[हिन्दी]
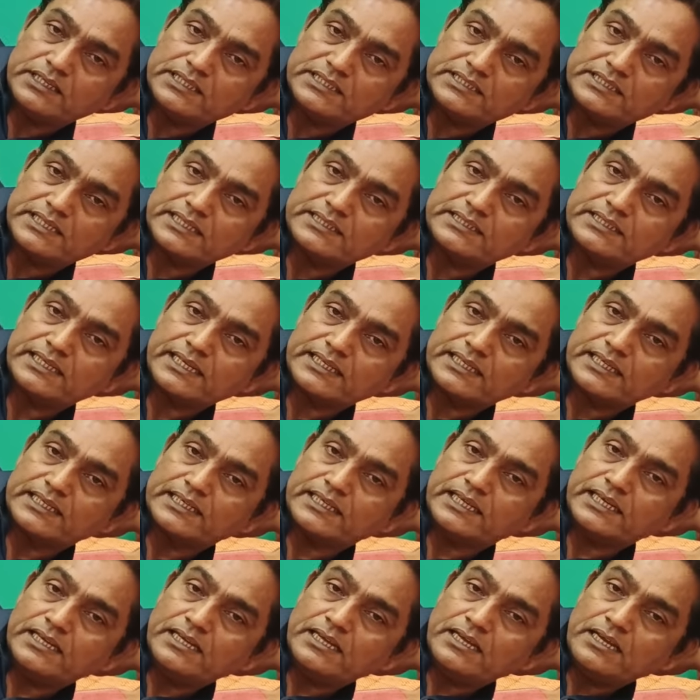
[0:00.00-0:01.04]
इस तरह से
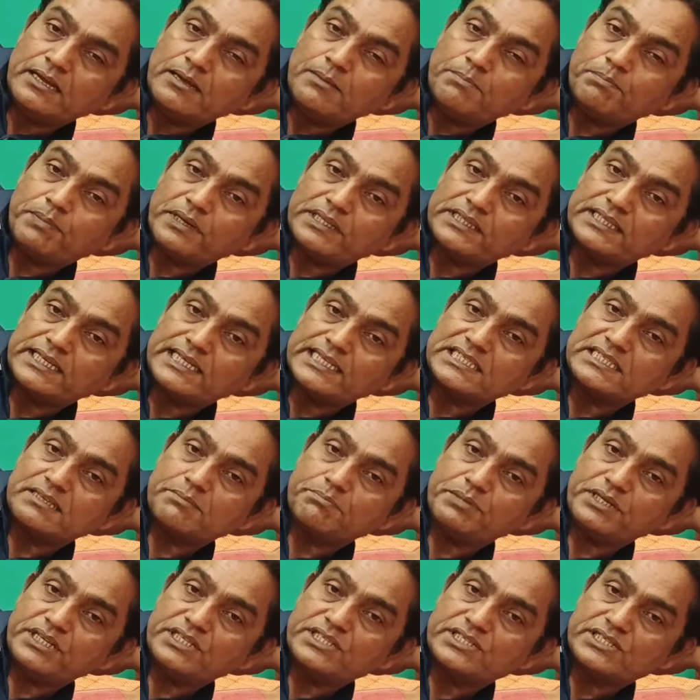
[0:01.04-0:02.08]
रखेंगे 15
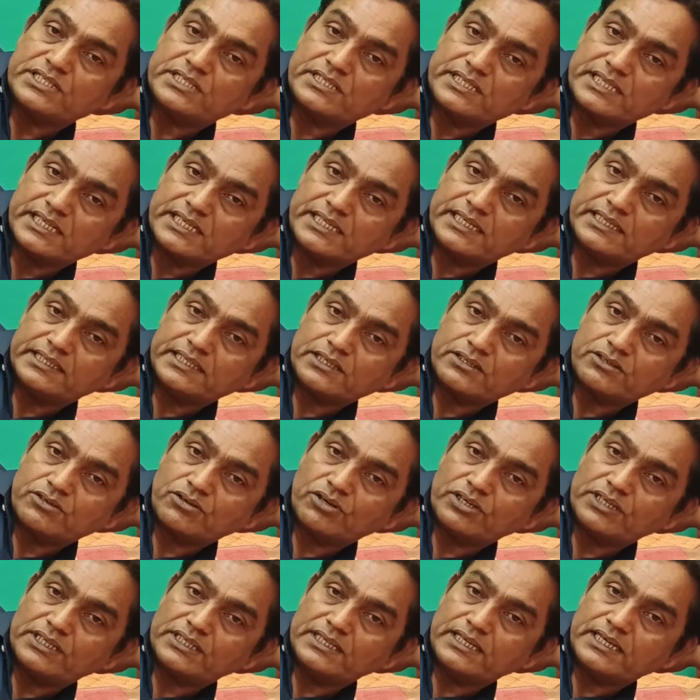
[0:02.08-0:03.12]
से 20 सेकेंड तक
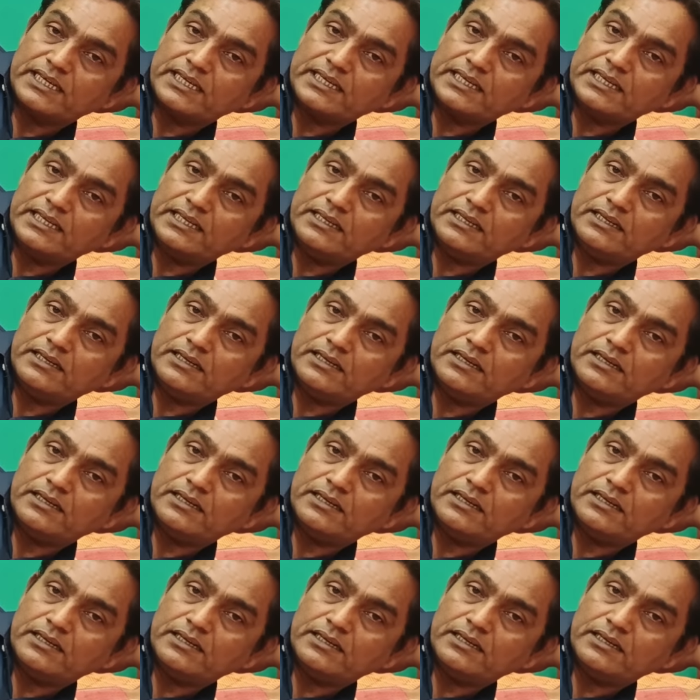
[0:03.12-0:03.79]
काउंट करेंगे